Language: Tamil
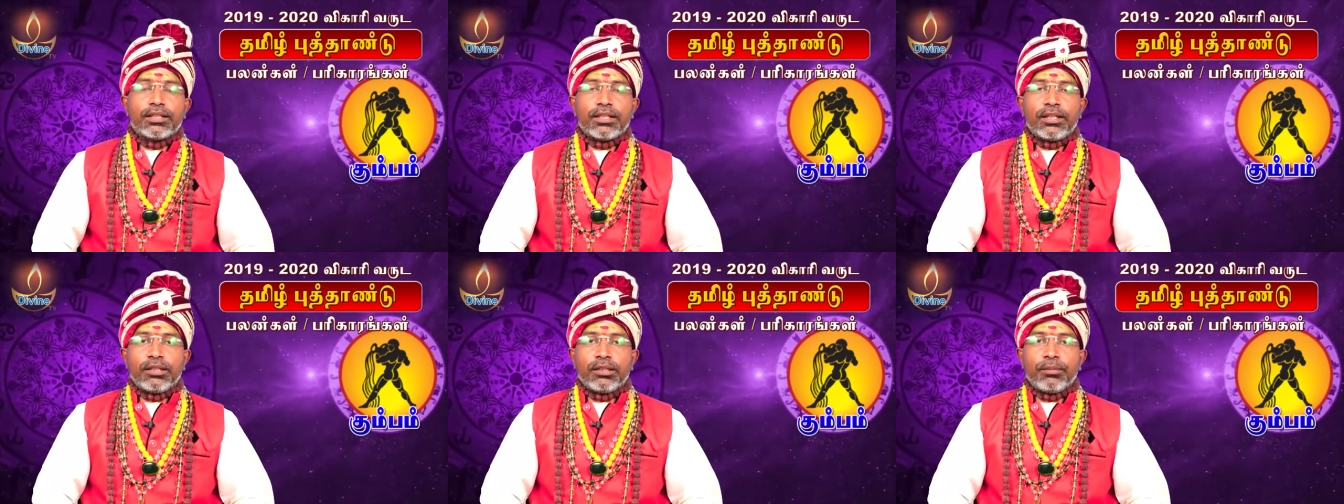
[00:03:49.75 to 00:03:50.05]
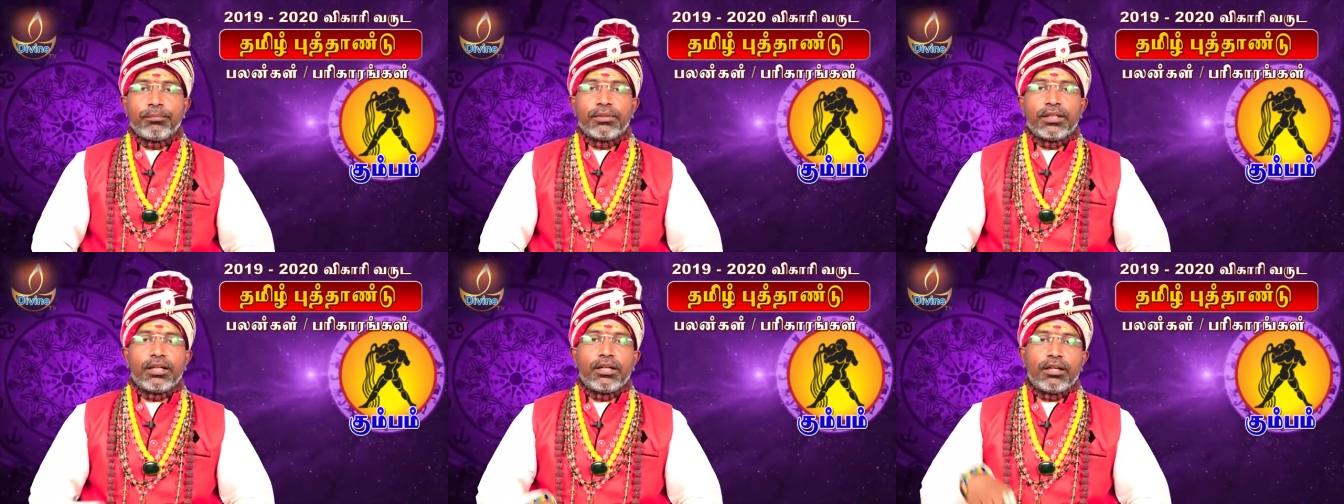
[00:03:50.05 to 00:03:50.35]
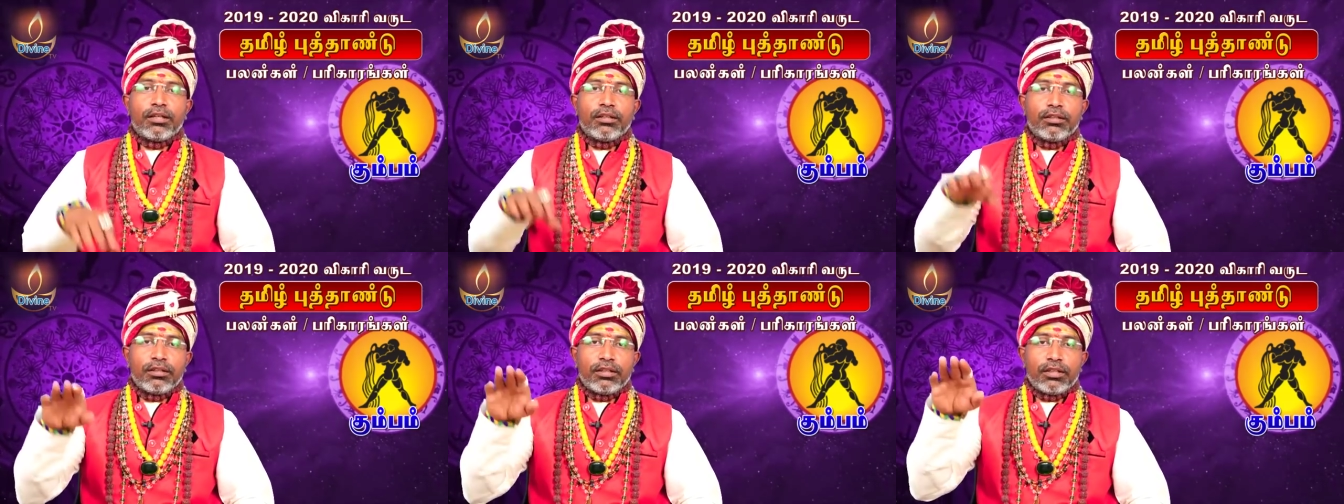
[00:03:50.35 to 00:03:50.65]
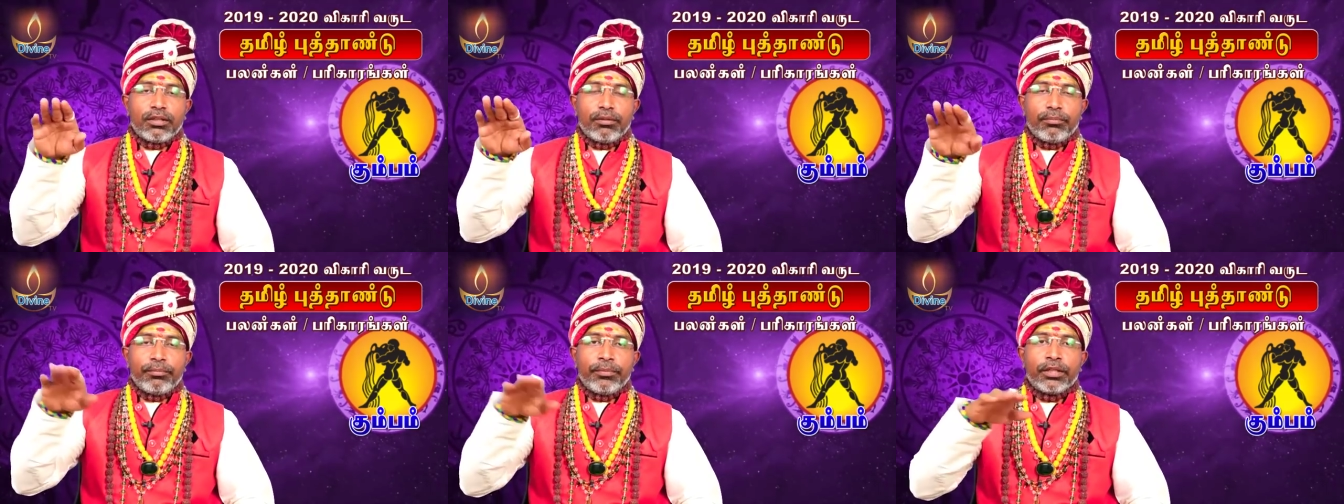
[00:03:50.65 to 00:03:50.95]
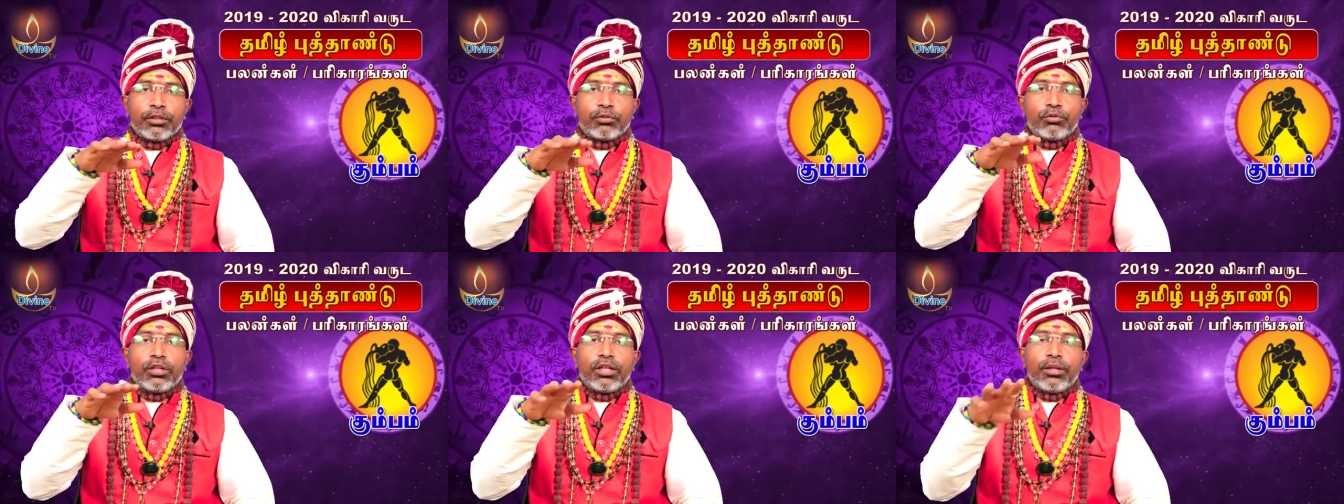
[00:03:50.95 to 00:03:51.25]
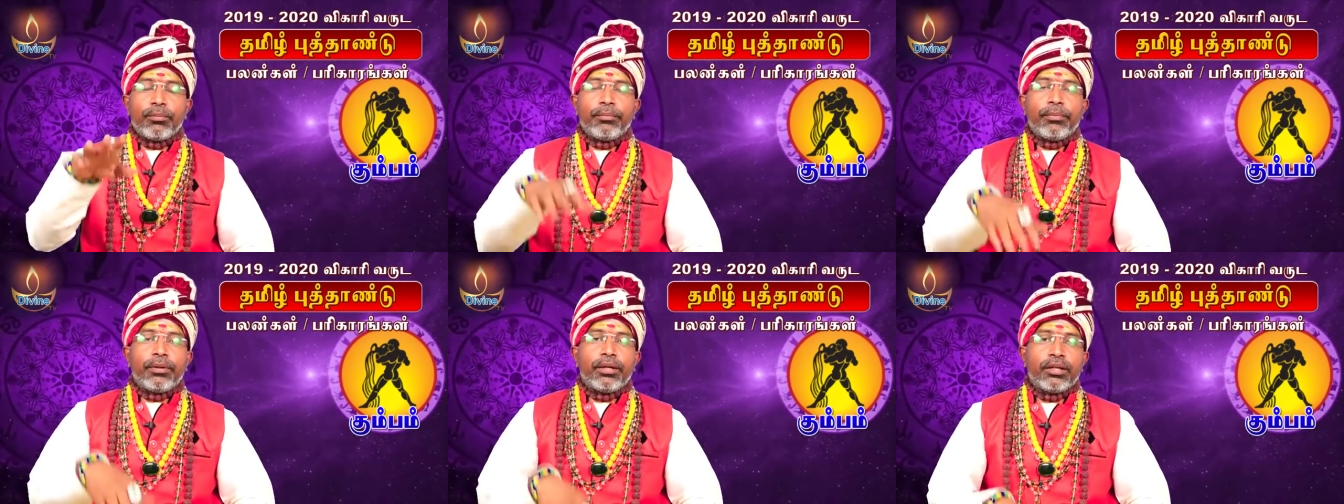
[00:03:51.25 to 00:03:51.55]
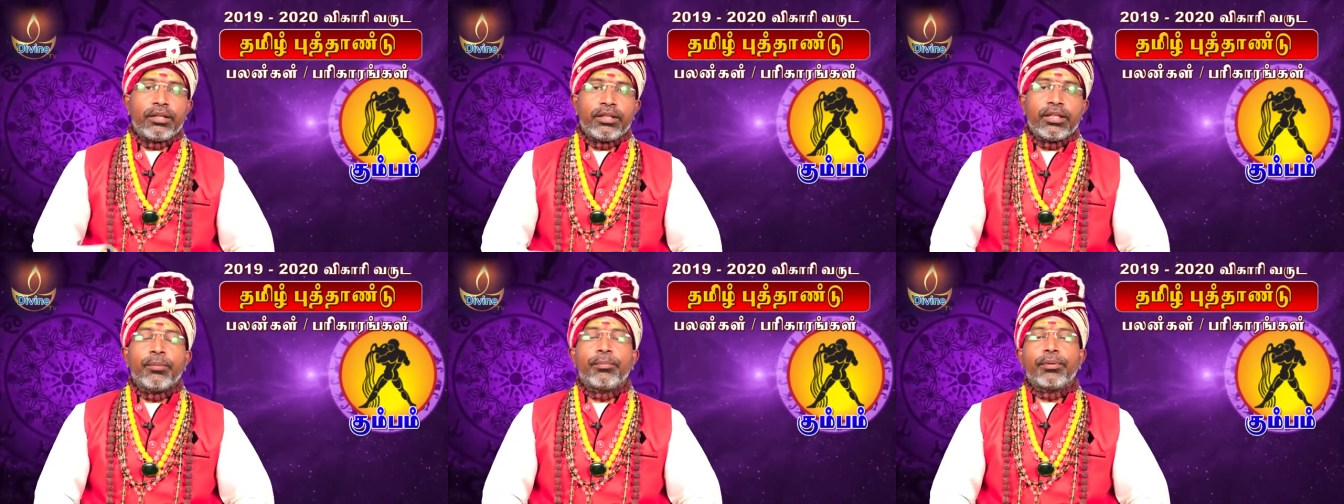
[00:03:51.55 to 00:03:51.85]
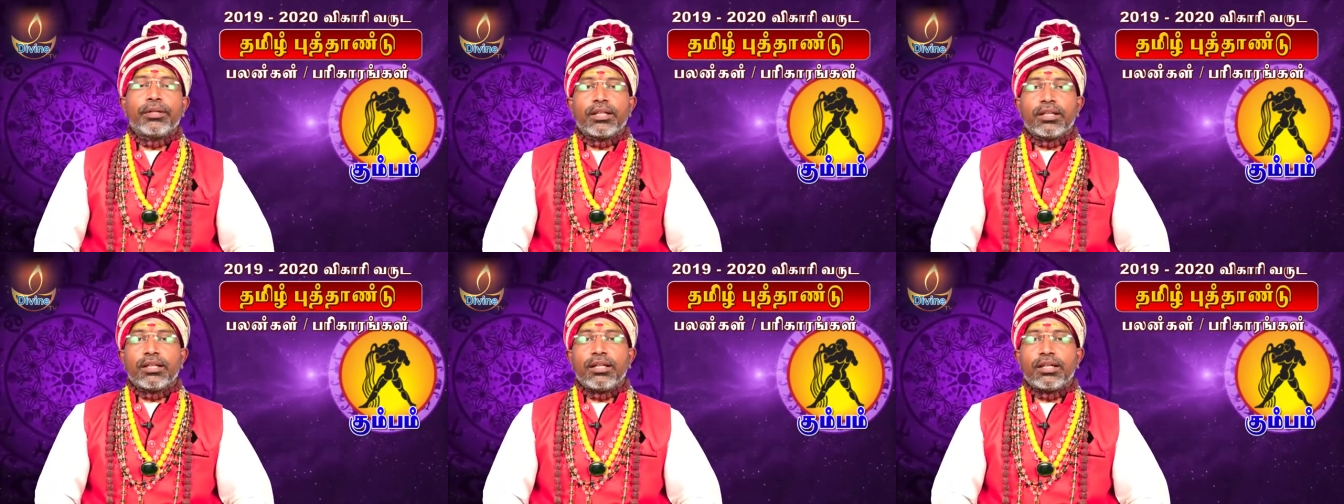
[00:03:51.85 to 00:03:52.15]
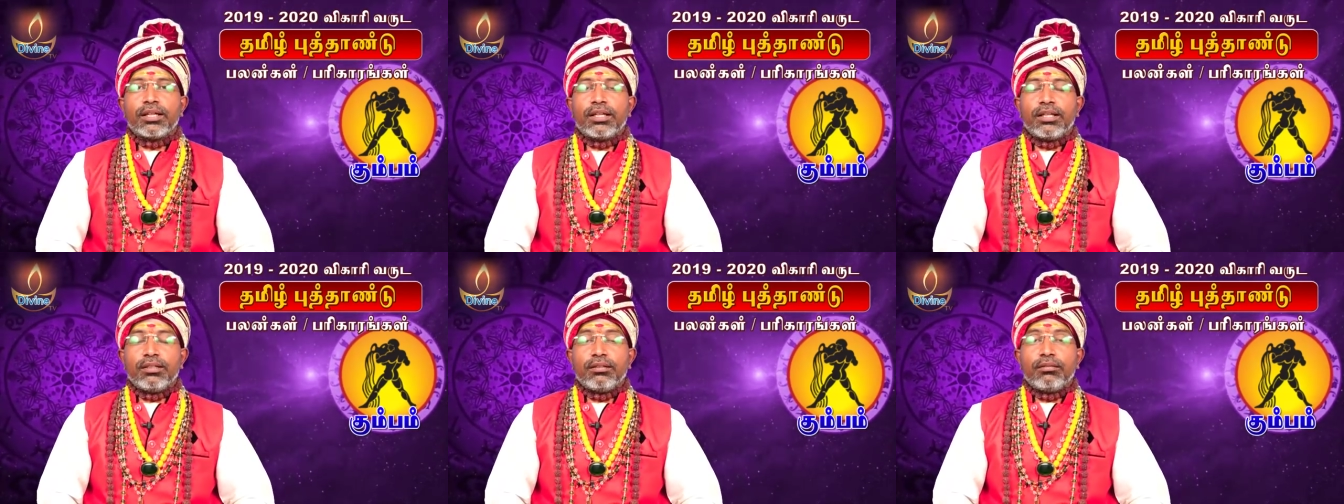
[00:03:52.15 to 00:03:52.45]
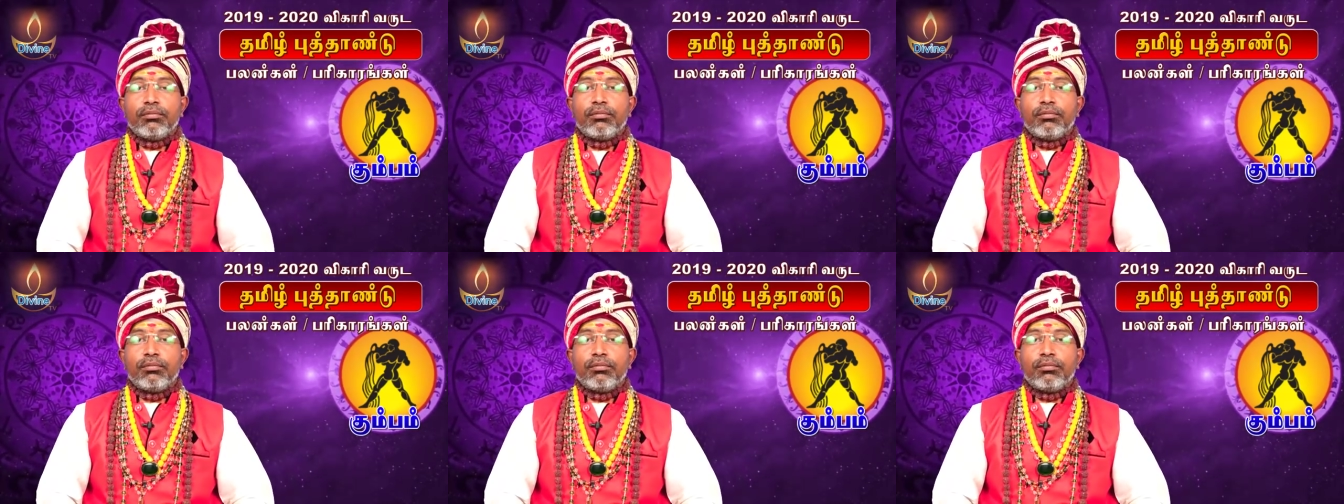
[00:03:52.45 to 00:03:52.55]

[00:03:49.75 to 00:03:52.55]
தங்கம் தான் அந்த மேற்கோரை மேயப்பட்டதாக